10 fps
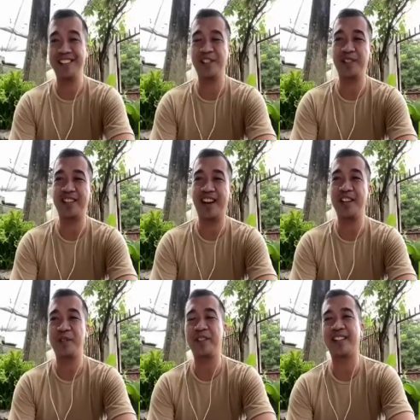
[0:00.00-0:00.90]
jud
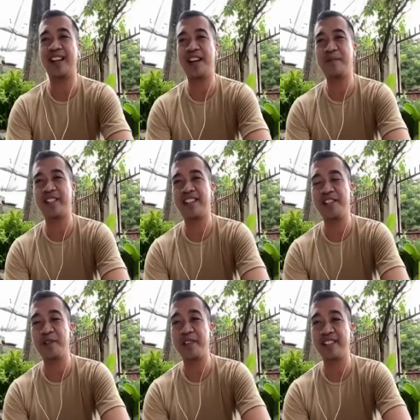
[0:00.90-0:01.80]
kayong salamat sa
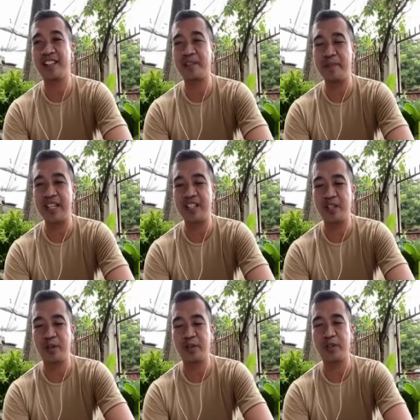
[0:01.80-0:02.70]
inyong
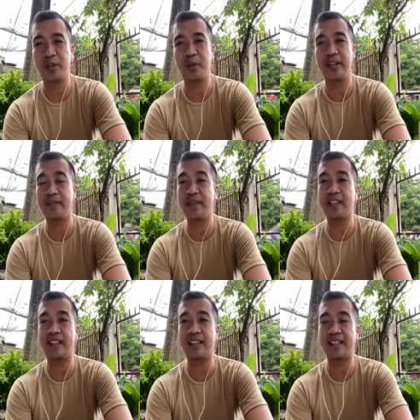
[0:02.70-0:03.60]
serbisyo. So if
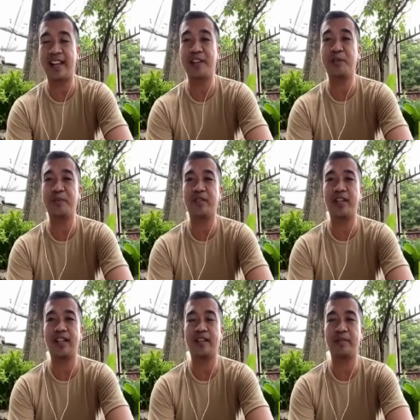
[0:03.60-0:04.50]
interesado
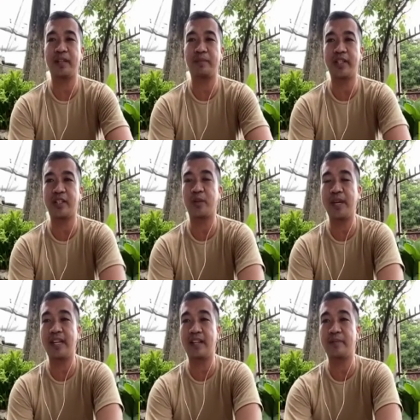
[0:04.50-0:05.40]
mo nga
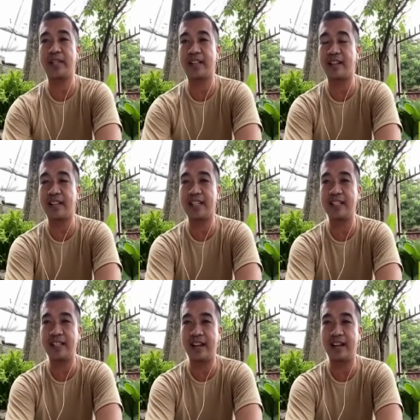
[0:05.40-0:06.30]
magpa-drawing, libre ra kini
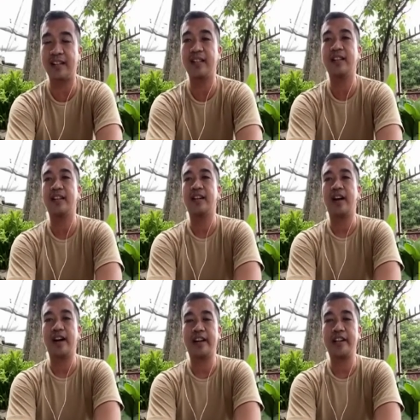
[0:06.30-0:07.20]
siya
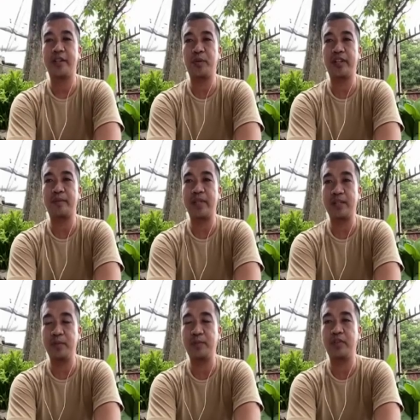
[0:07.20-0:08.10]
ang artwork
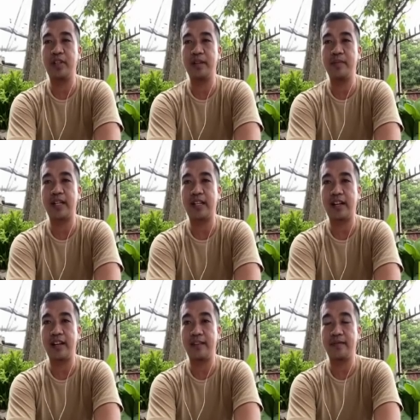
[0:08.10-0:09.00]
mismo po, libre
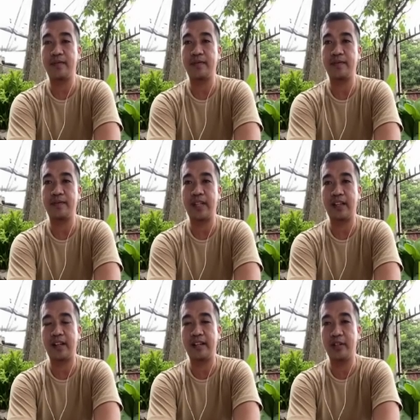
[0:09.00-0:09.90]
ra if
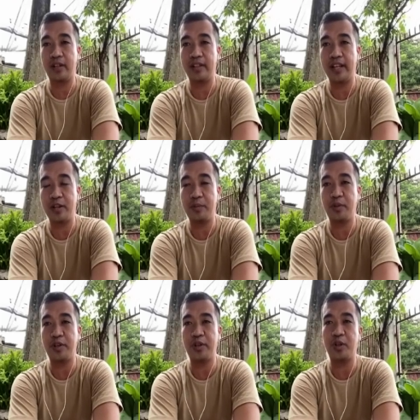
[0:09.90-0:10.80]
taga Danau
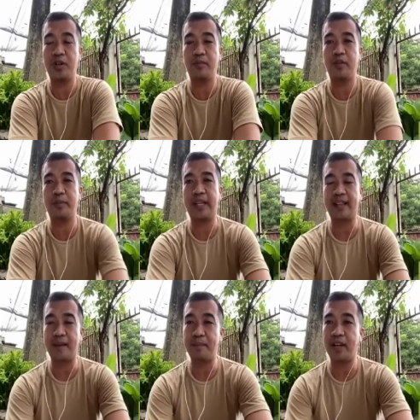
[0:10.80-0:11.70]
mo or dool mo, meet
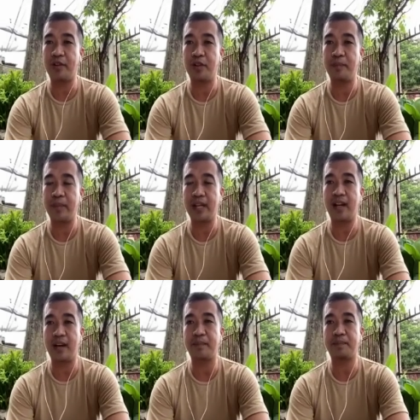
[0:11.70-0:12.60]
up lang or pick up.